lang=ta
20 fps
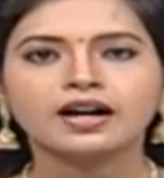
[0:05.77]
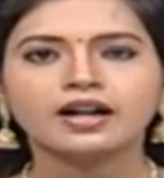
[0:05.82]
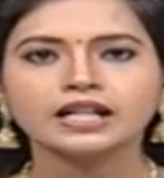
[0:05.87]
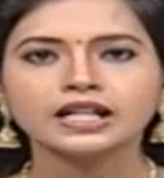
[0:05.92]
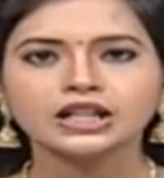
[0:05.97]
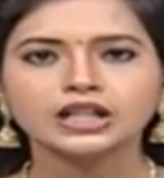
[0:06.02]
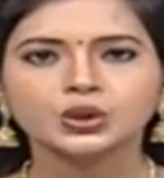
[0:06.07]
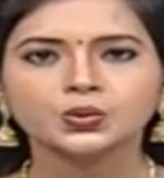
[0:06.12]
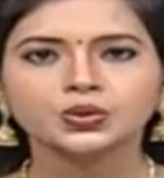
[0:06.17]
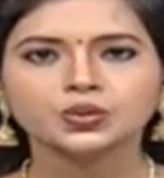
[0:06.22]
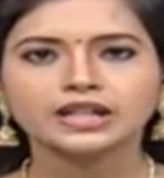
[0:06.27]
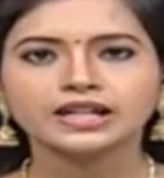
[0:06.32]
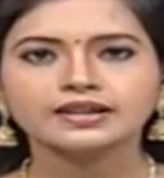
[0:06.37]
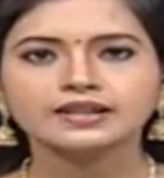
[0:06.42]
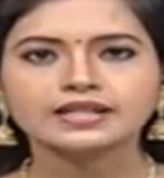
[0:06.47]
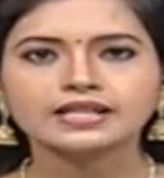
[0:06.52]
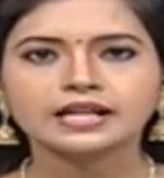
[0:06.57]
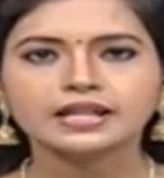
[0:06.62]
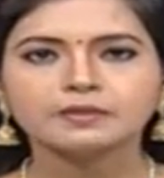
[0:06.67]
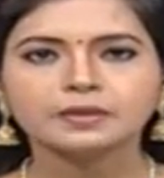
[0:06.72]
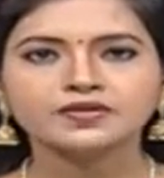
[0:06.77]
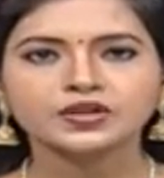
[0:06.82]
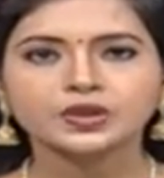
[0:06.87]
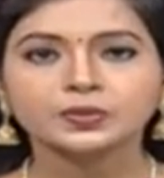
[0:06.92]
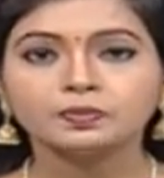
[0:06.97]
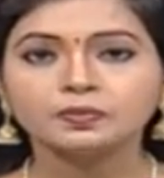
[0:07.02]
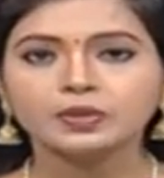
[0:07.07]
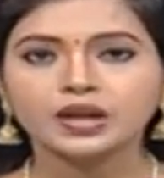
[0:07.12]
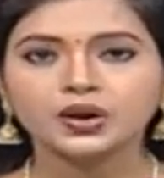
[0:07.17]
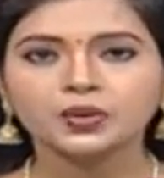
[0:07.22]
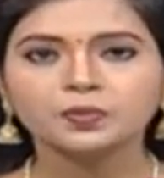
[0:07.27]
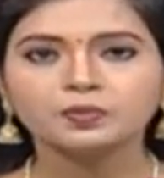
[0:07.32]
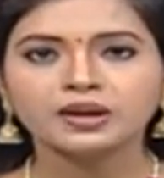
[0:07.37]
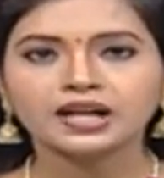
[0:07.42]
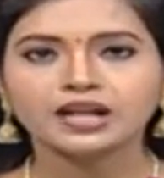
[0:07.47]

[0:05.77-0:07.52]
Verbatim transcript: அடித்து உதைத்த சம்பவம் பெரும்